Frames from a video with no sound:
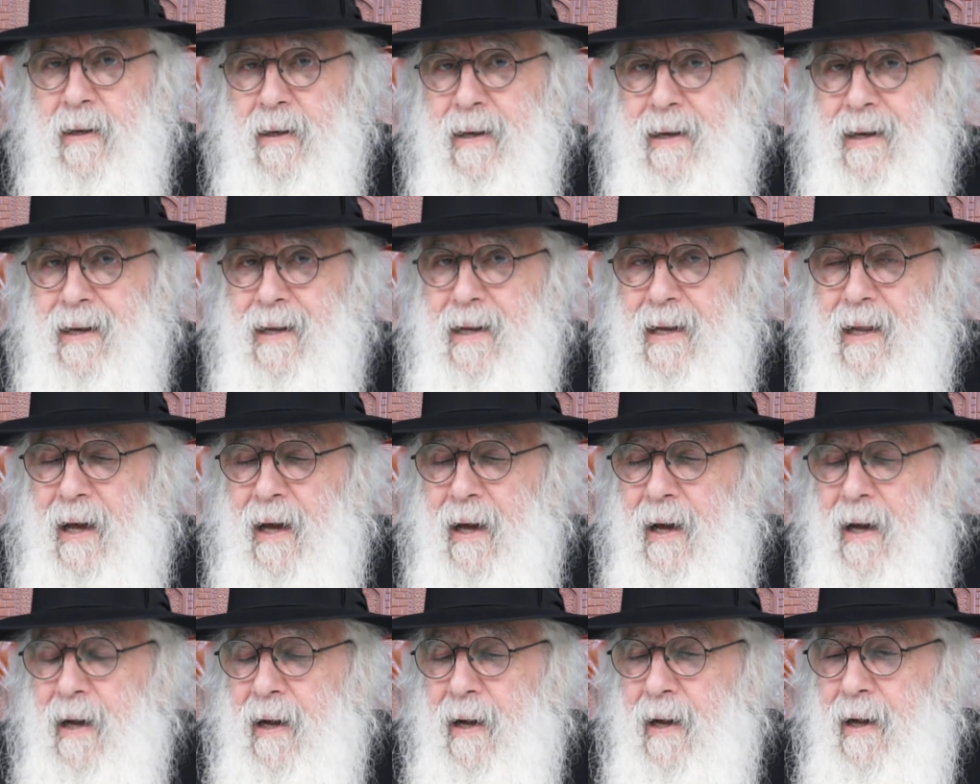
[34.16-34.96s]
il
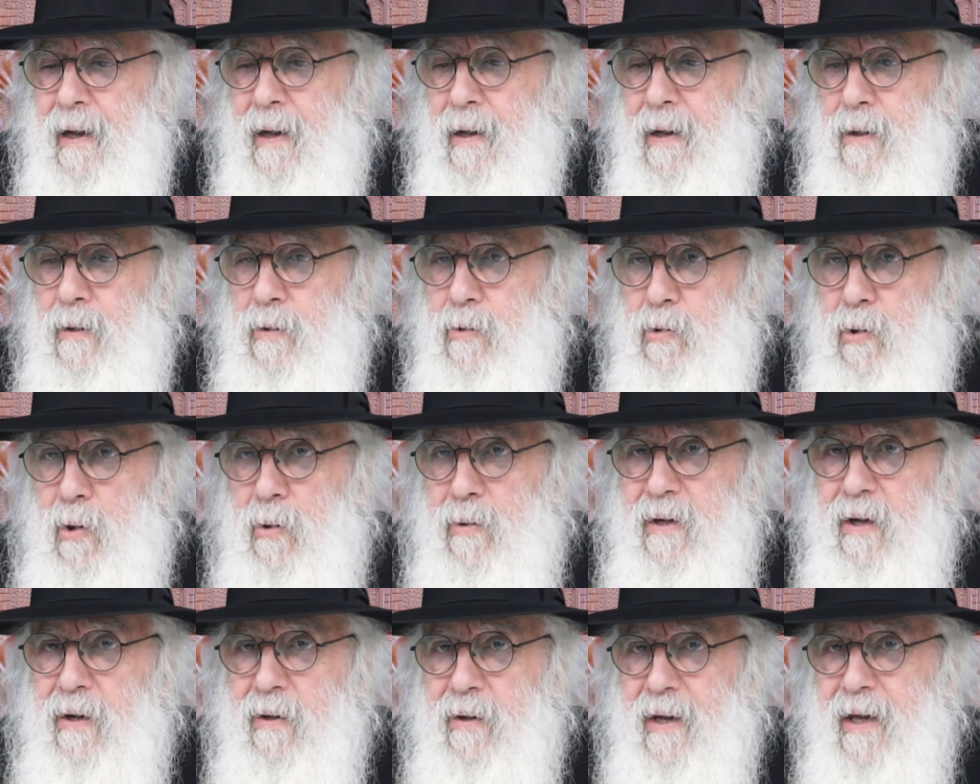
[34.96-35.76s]
a
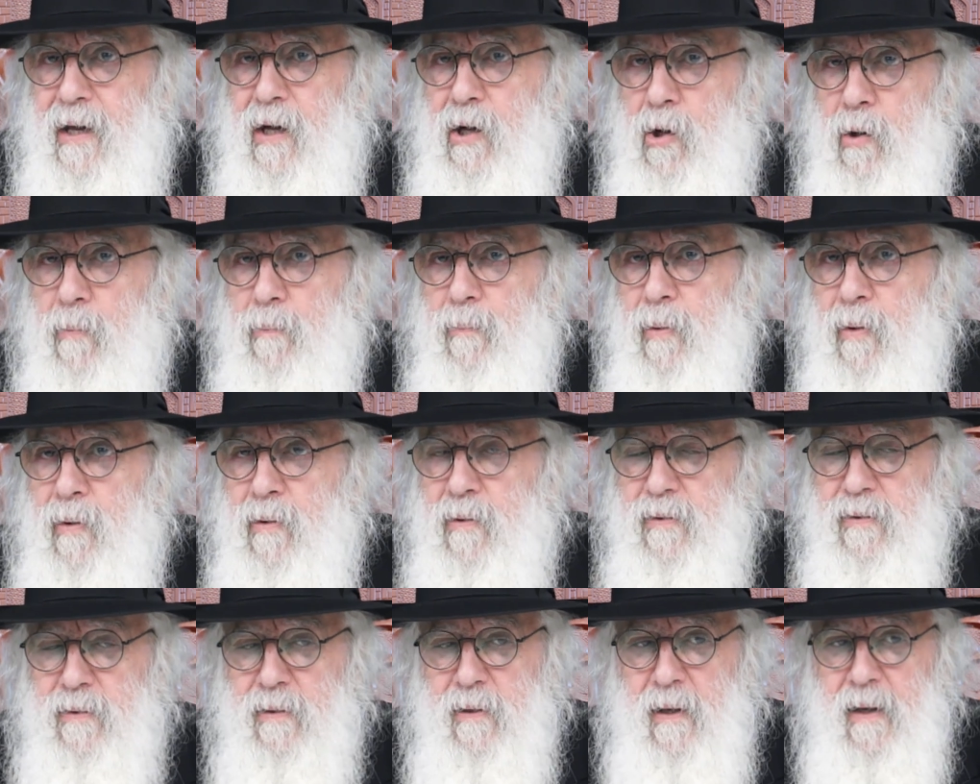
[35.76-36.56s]
donné une
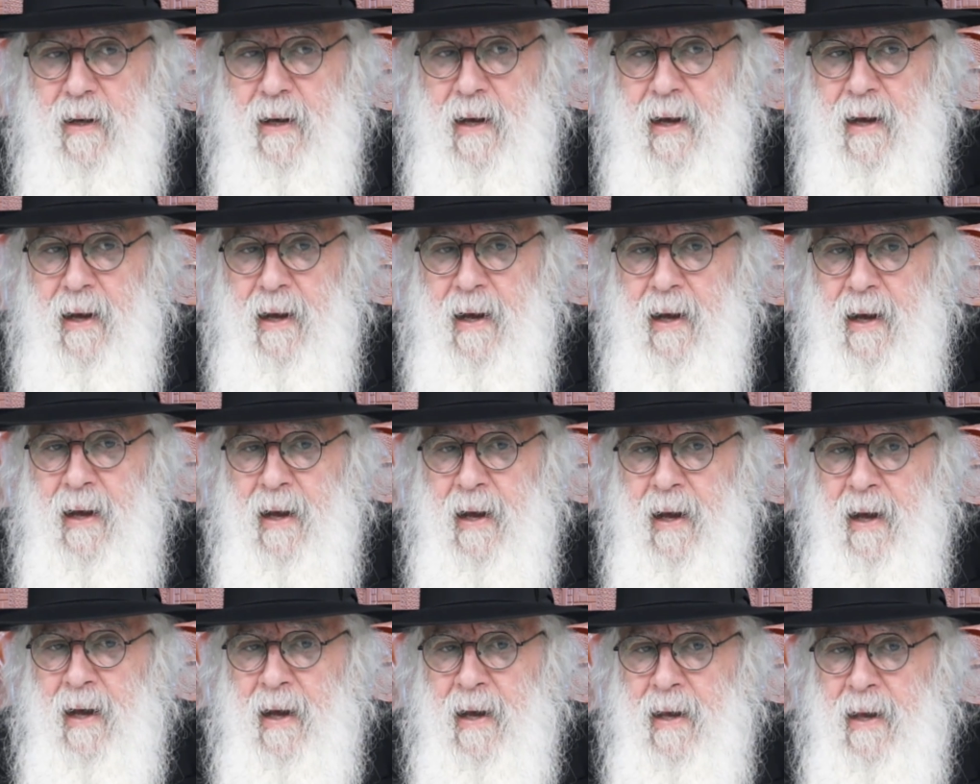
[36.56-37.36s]
récompense
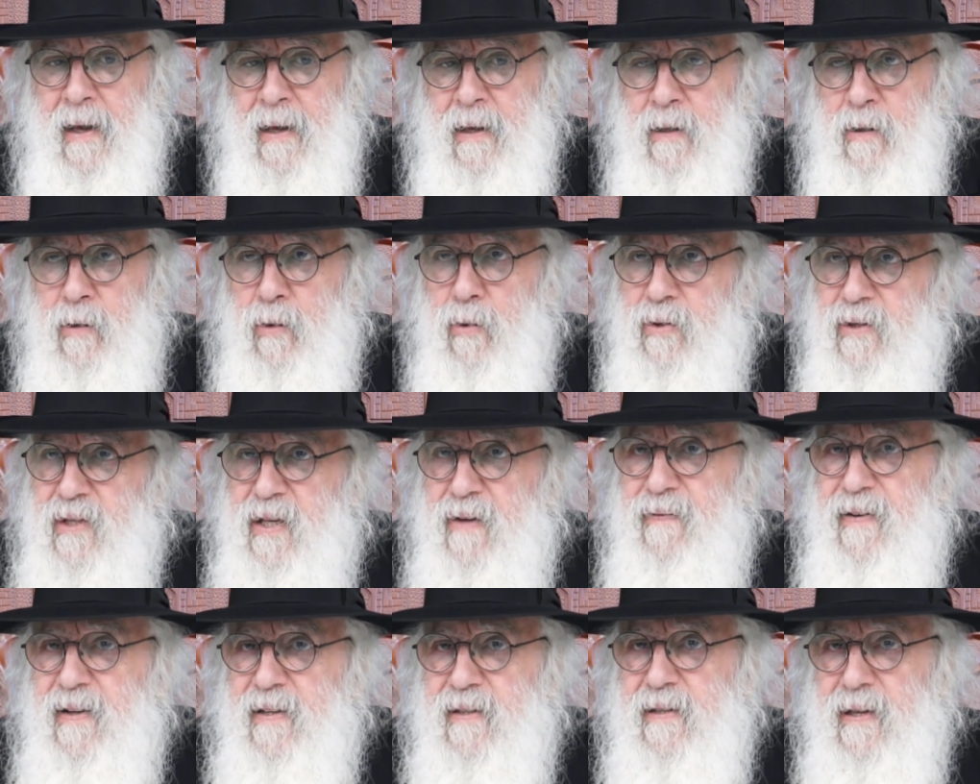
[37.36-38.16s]
à
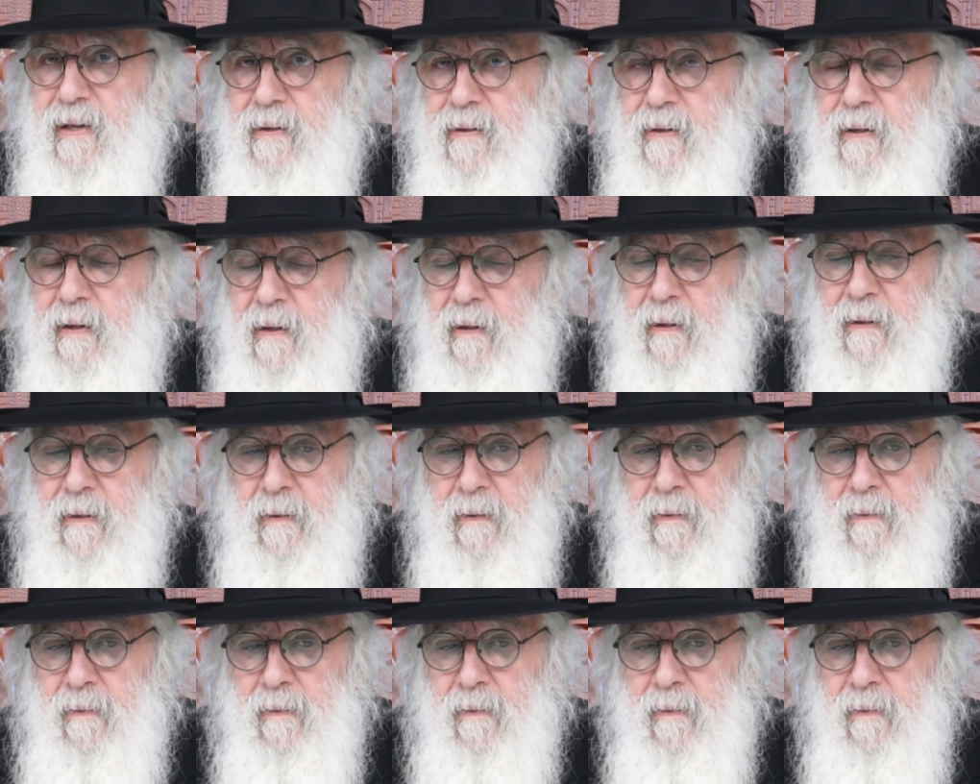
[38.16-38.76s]
Youssef Hatzadik